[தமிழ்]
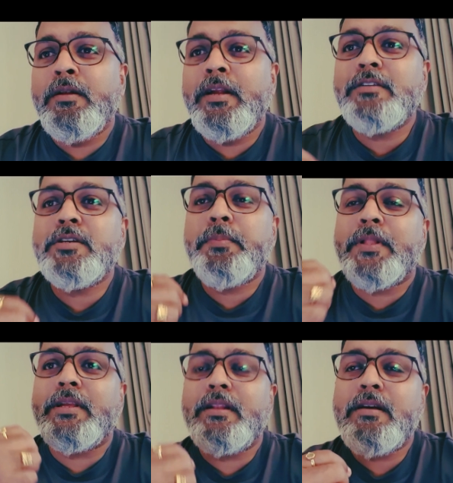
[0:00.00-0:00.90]
நிகழ்ச்சி
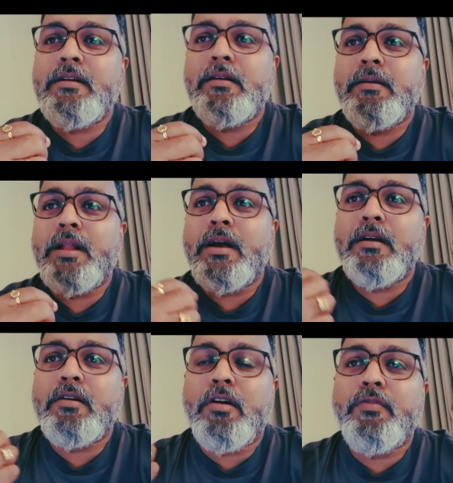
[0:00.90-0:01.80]
பார்த்தீங்கன்னா
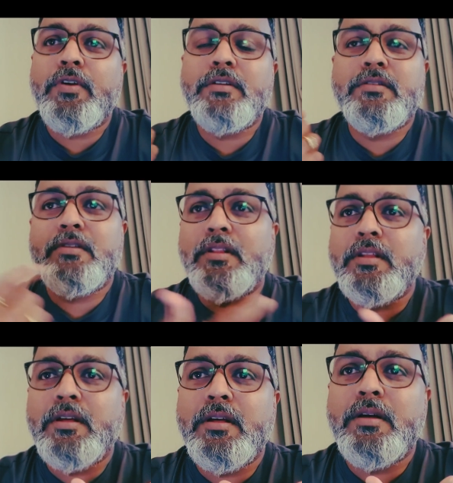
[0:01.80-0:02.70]
நாங்கள் கான்ஃபரன்ஸ்
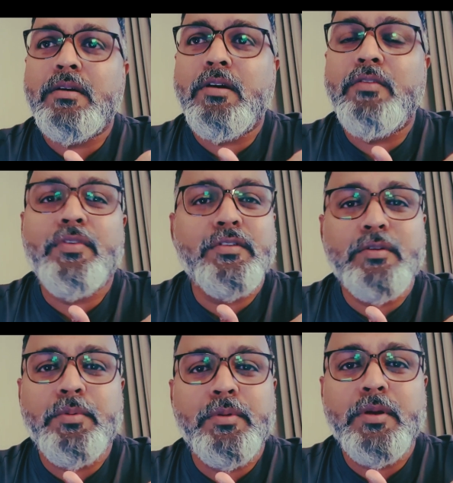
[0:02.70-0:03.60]
அந்த
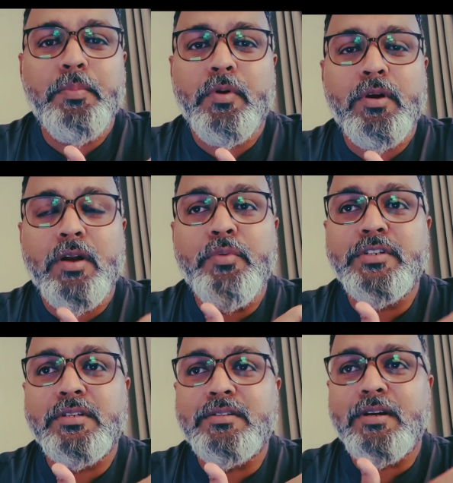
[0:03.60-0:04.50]
கான்ஃபரன்ஸுக்கு இதுக்கு போனோம்
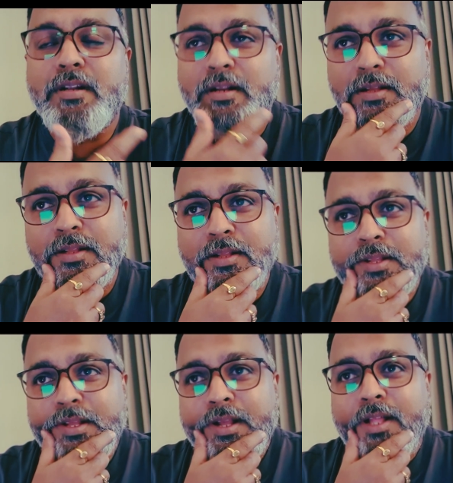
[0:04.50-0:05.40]
கன்வென்ஷன் சென்டரு
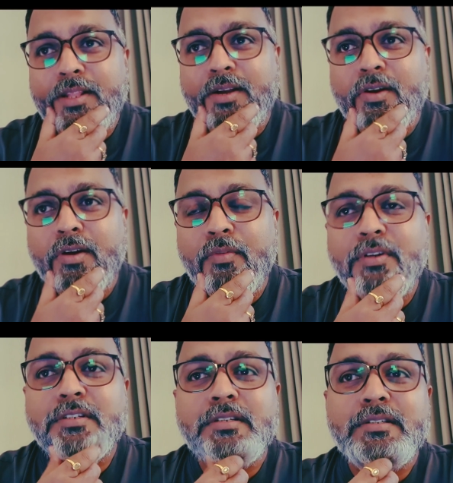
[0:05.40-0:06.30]
அந்த
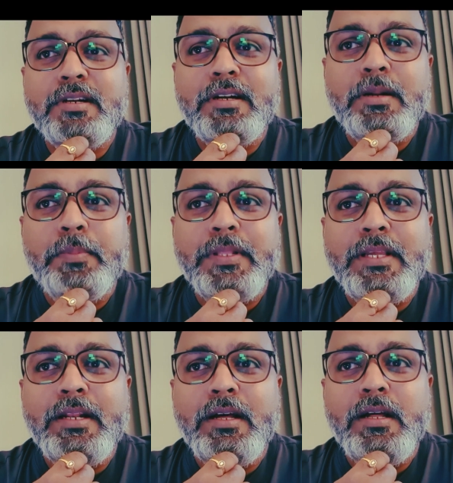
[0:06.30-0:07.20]
கன்வென்ஷன் சென்டர்
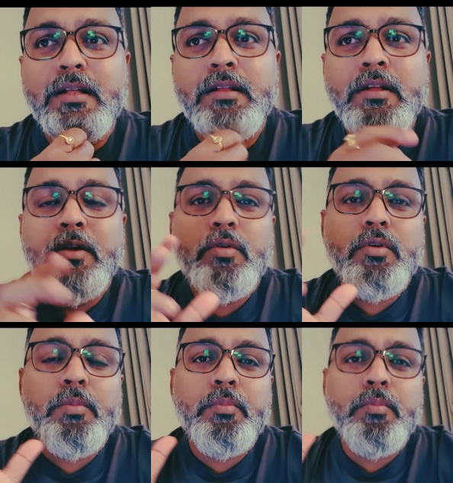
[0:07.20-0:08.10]
பார்த்திங்கன்னா
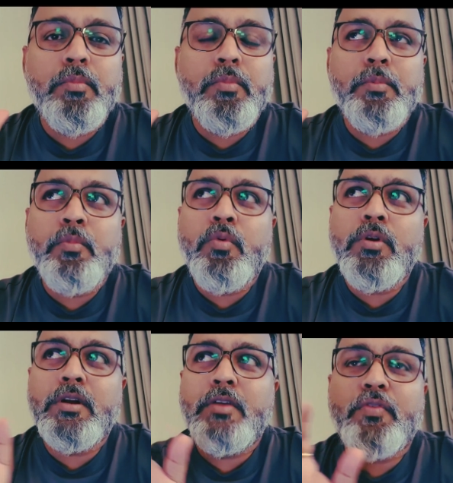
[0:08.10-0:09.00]
ஒரு
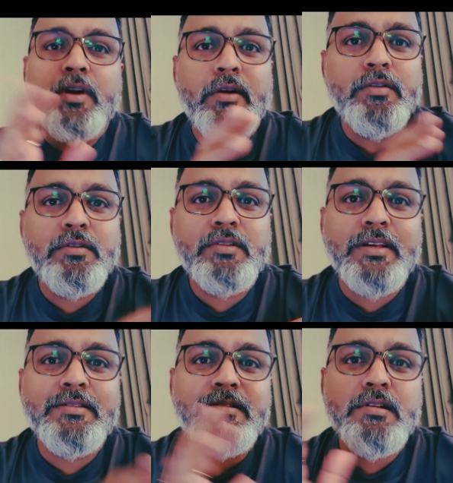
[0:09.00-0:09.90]
மூணு டிஃப்ரெண்ட்
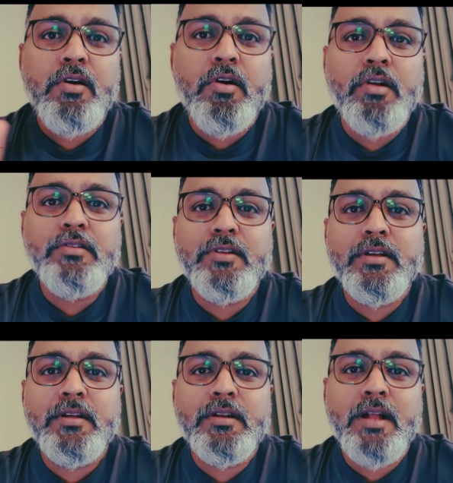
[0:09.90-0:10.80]
சைஸஸில் ஹால்ஸ்
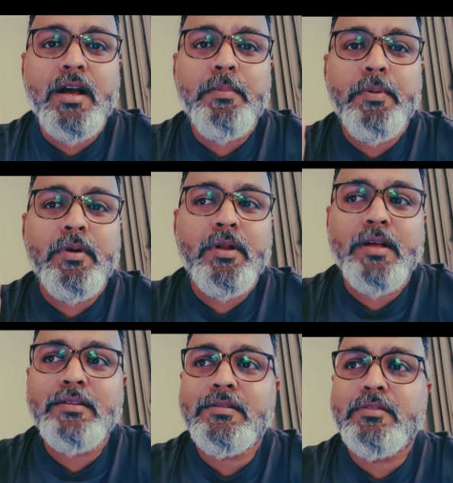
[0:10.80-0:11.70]
இருக்குது நாங்கள் இப்போ
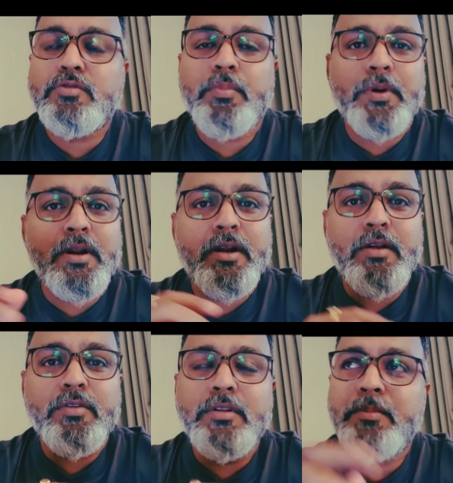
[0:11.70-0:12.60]
ராஜா சார் ஷோ பண்ணுற
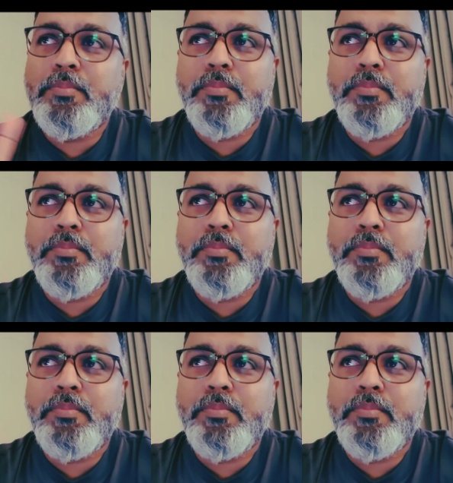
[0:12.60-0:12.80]
இடம் வந்து